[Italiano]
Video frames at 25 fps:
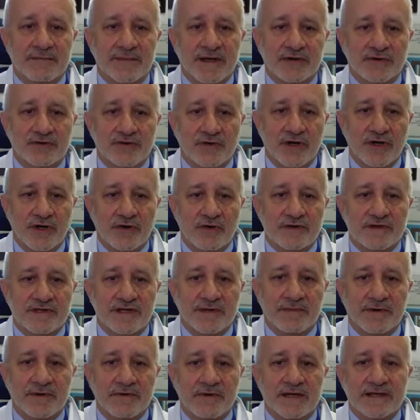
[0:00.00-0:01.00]
maggiore
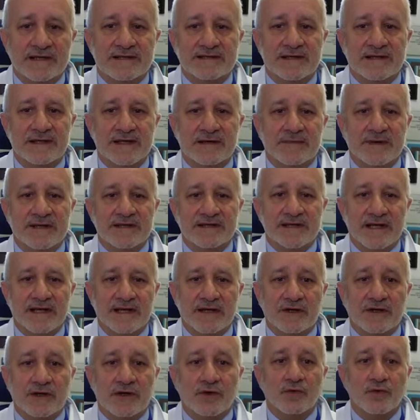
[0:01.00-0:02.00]
consapevolezza dei
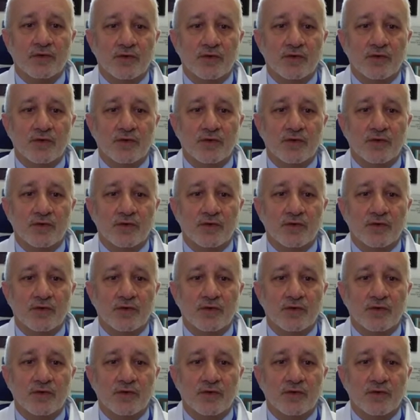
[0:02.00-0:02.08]
pazienti,